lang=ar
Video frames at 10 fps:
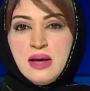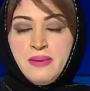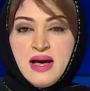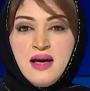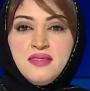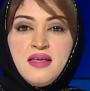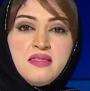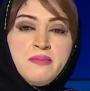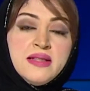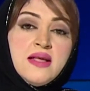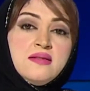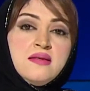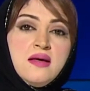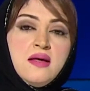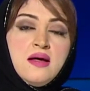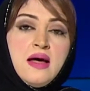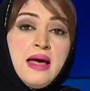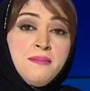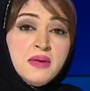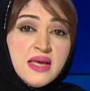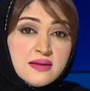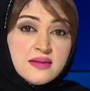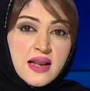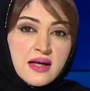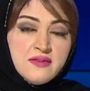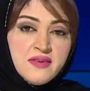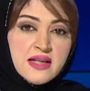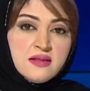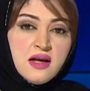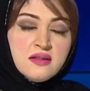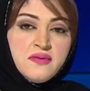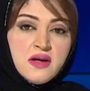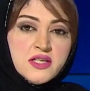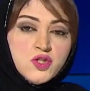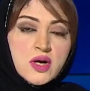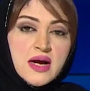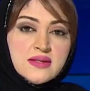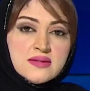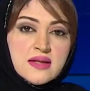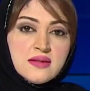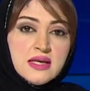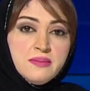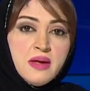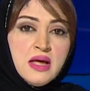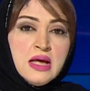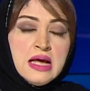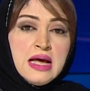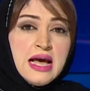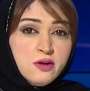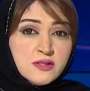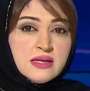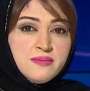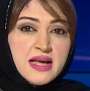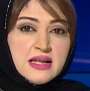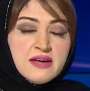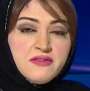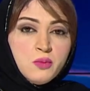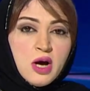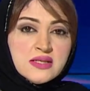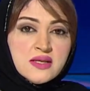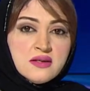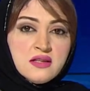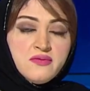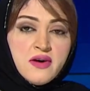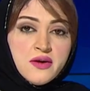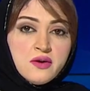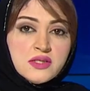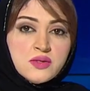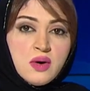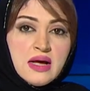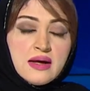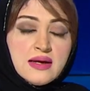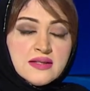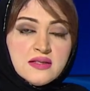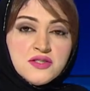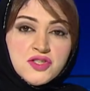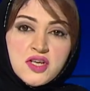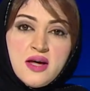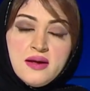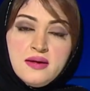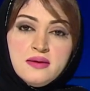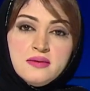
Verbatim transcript: والأبحاث أثبتت آه، أهمية تلقي فئة الأطفال لجرعات التطعيم هل يسهم ذلك في محاصرة الفيروس وقلة انتشاره؟